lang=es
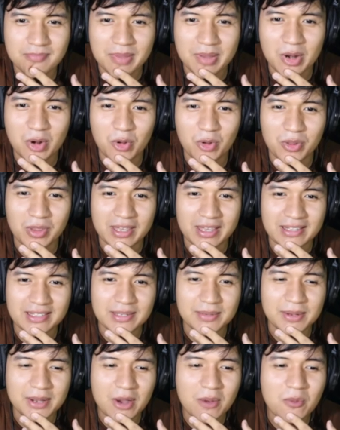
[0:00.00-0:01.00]
Pero de que
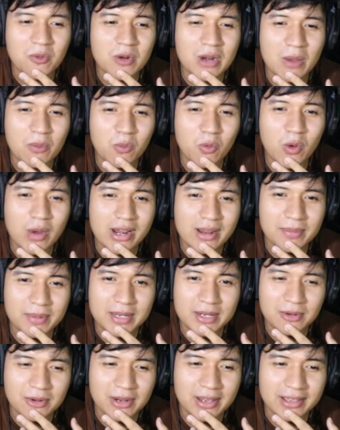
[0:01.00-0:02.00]
se ve como una buena
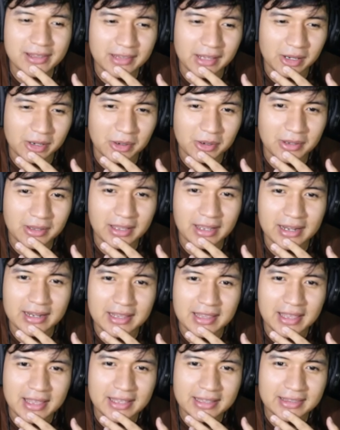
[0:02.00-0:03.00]
película de terror de
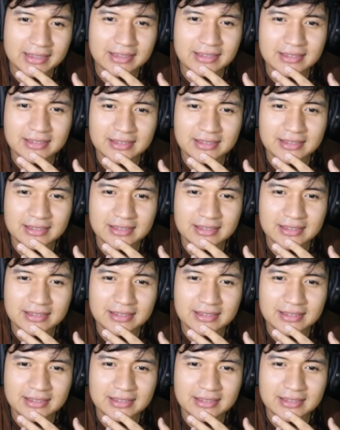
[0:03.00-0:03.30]
calidad,